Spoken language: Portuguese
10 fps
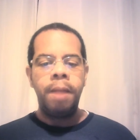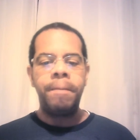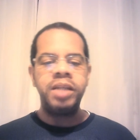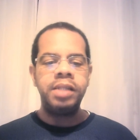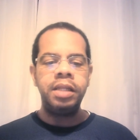
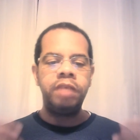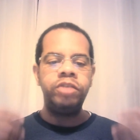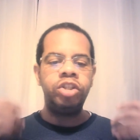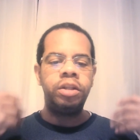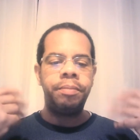mas a
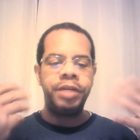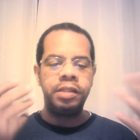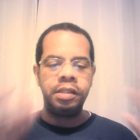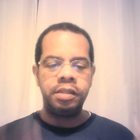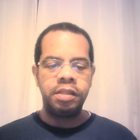entrevista é
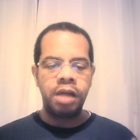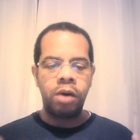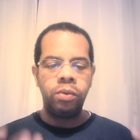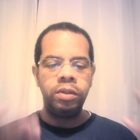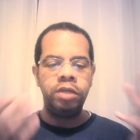
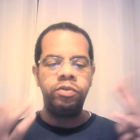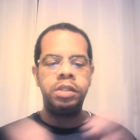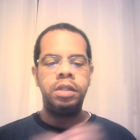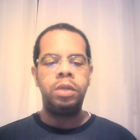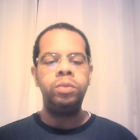presencial e
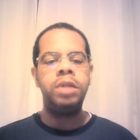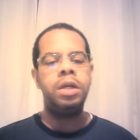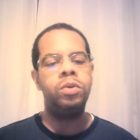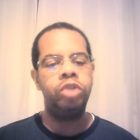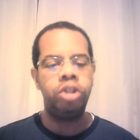você não
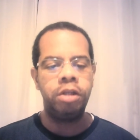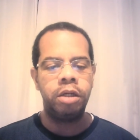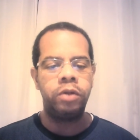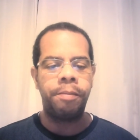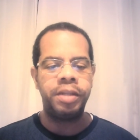tem o
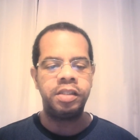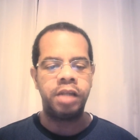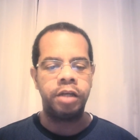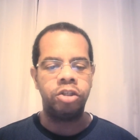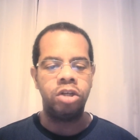dinheiro da
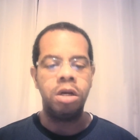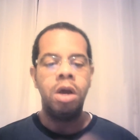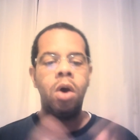passagem